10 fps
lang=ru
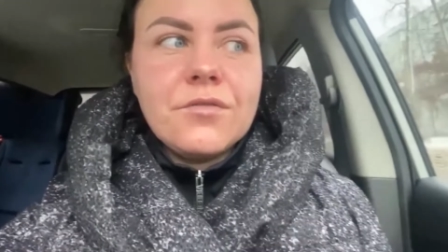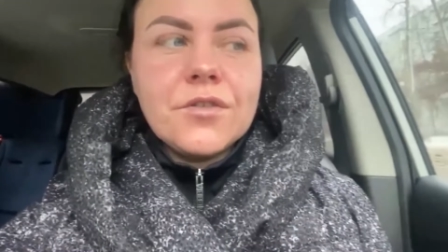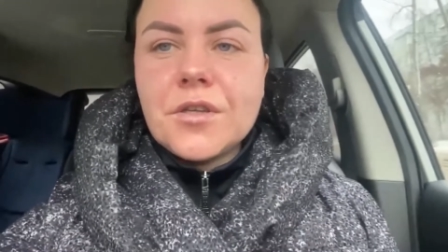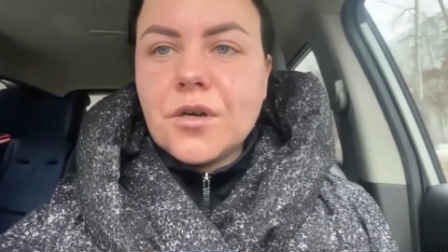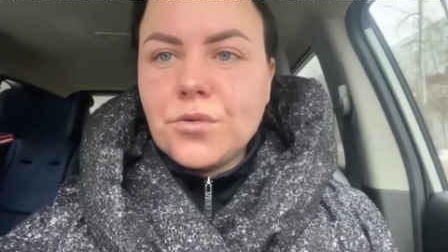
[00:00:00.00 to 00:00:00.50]

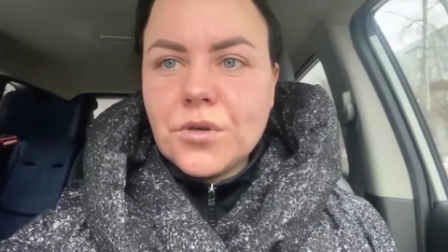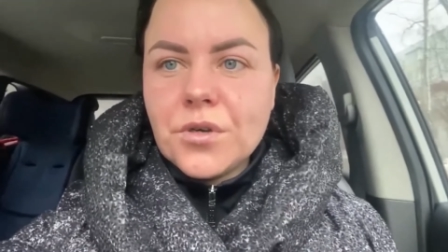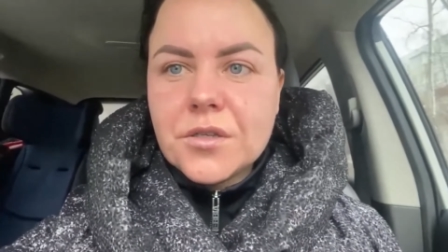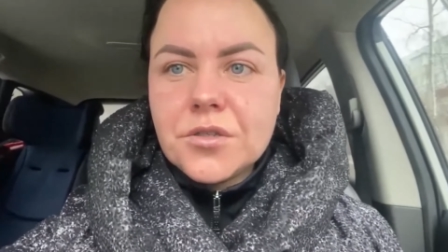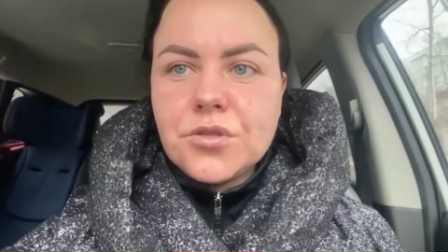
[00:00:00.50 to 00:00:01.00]
Вот такой
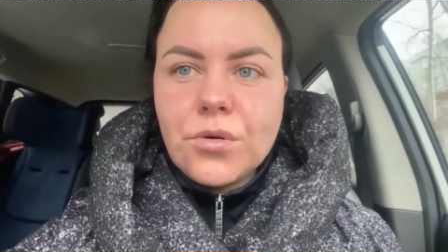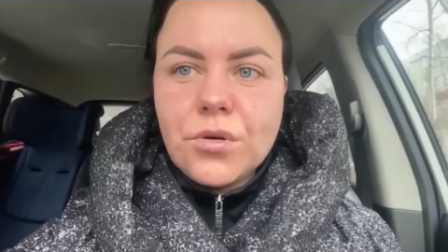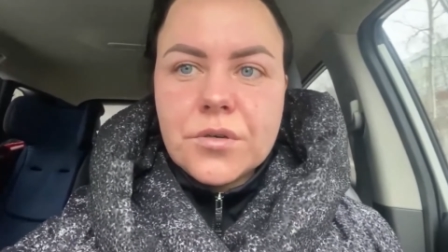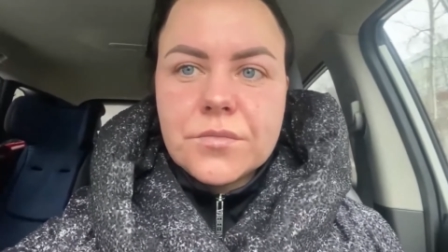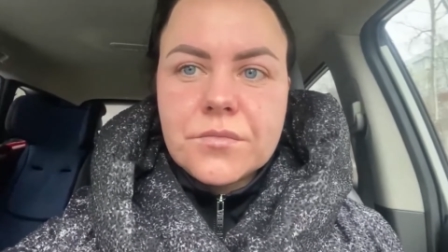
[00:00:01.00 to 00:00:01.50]

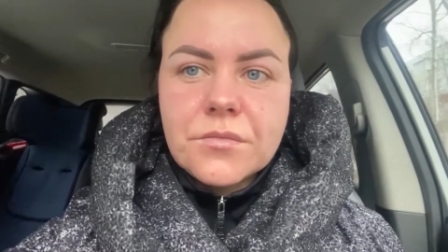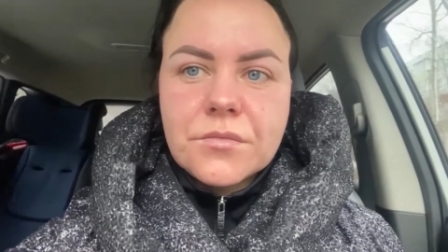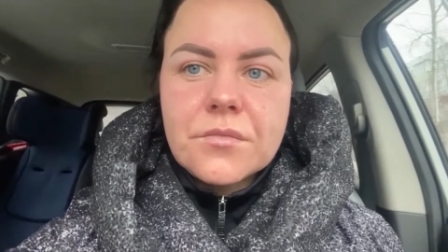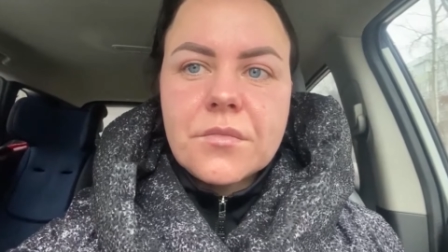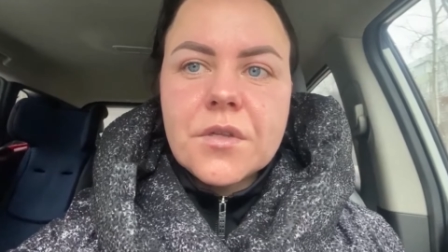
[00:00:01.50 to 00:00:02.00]
отек
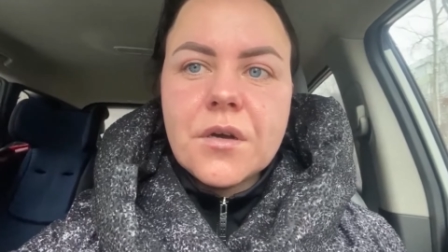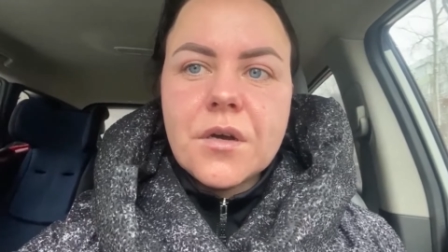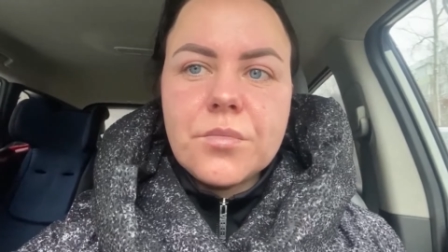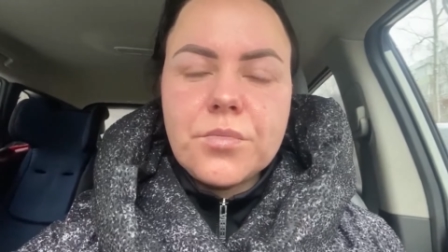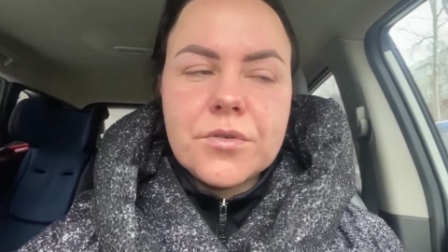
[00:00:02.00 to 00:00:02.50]

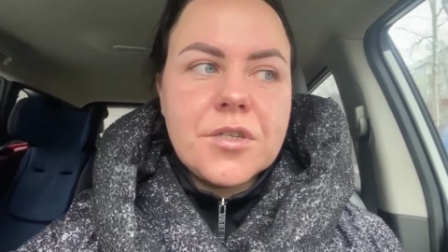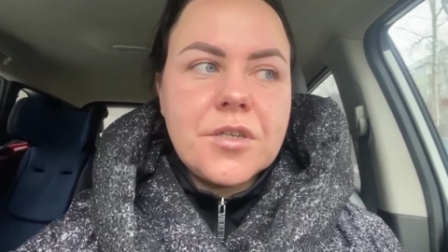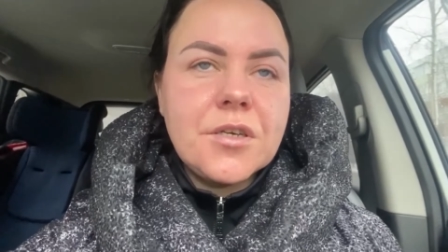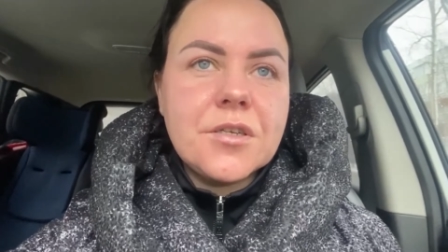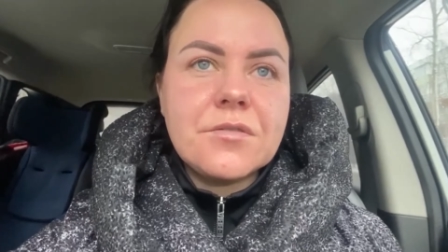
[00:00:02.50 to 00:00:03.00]
а
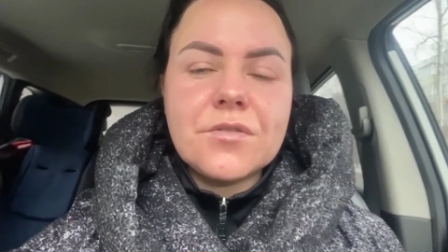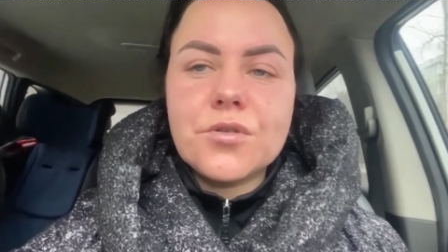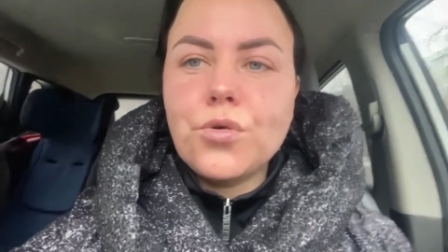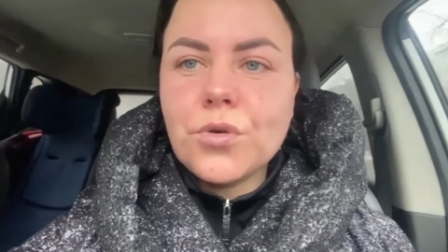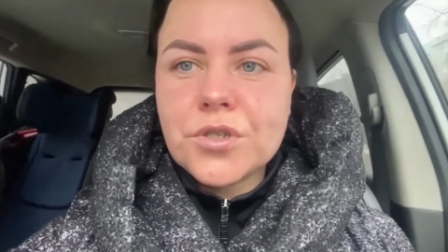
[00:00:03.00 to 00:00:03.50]
после этого
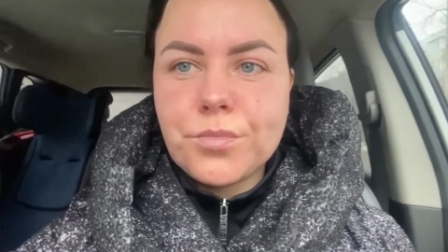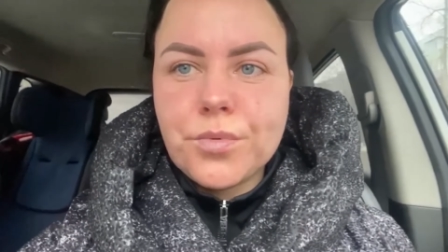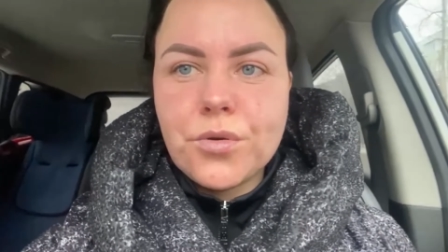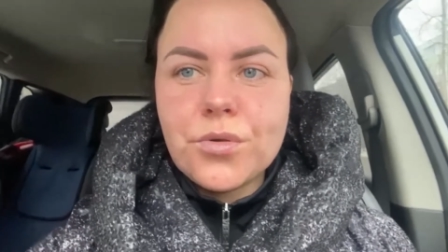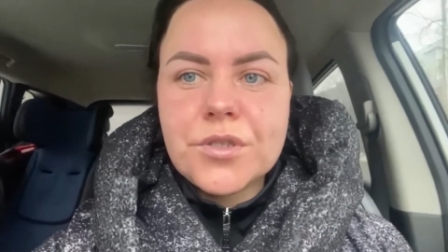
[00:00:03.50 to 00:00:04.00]
кожа
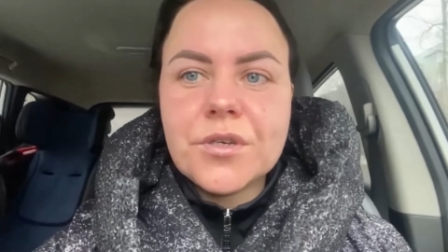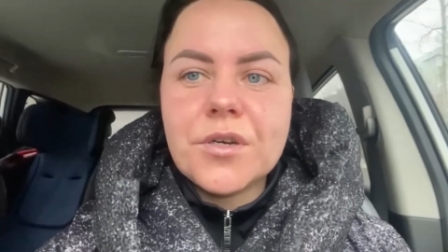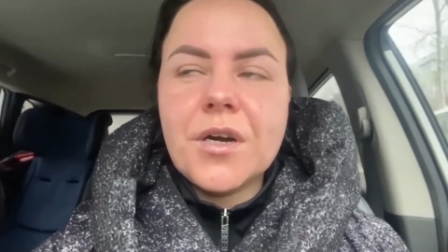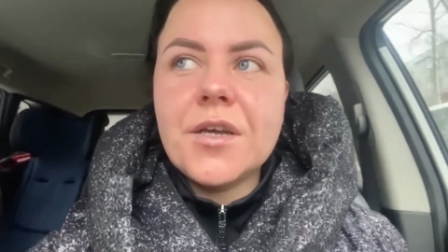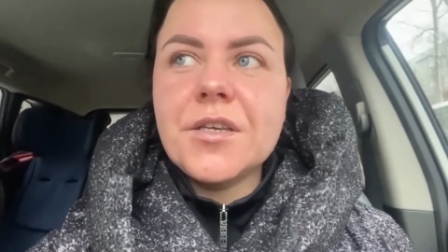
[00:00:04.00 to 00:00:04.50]
просто
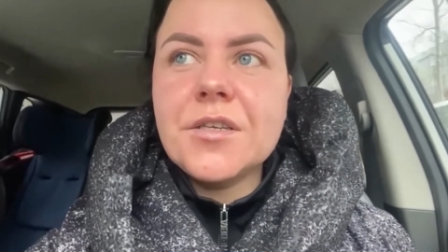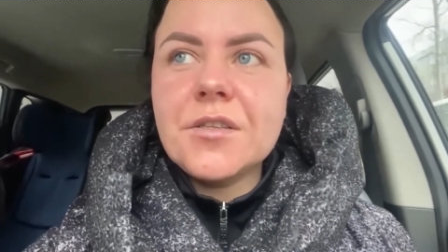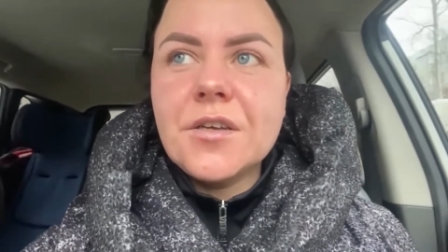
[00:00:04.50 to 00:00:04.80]
горит.